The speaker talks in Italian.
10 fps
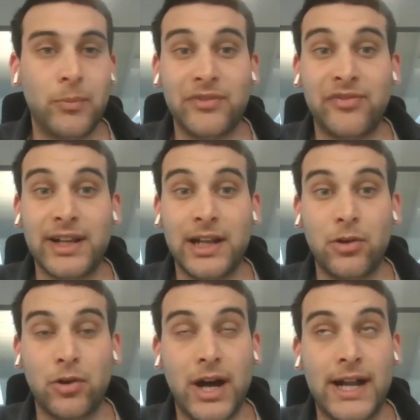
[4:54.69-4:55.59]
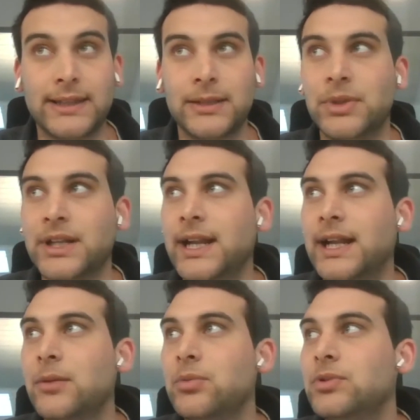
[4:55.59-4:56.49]
per fare la loro arte, per
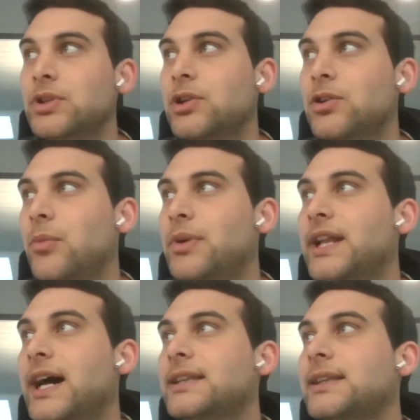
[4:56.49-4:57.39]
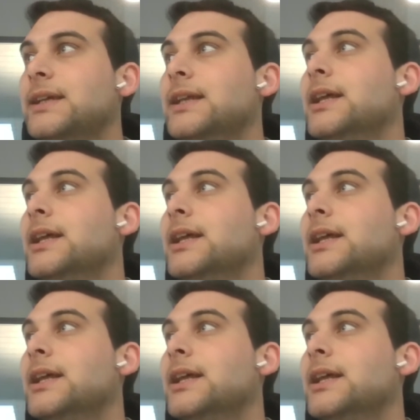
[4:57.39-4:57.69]
creare appunto le loro opere d'arte.